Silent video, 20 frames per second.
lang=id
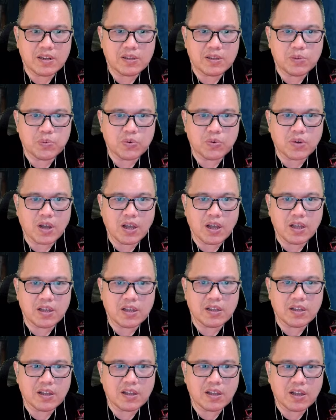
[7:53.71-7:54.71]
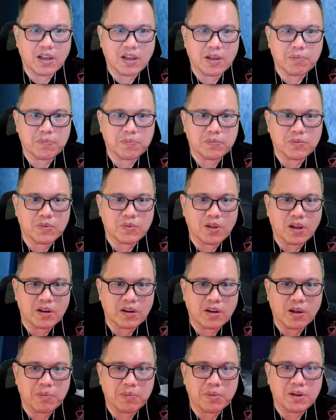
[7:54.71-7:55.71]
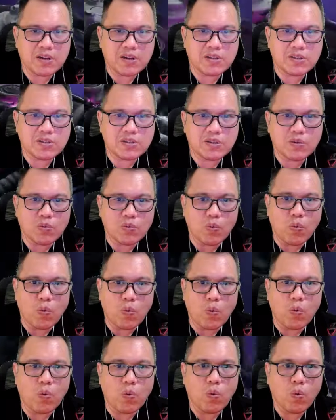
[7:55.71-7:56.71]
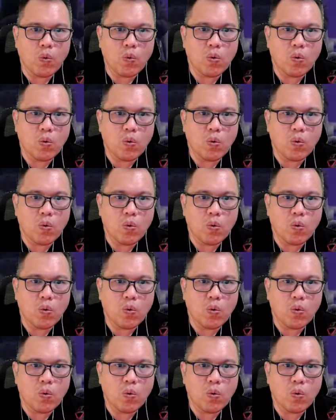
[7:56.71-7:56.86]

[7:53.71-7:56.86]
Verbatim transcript: Ini dibuka. ada apa nih di sini? Uh.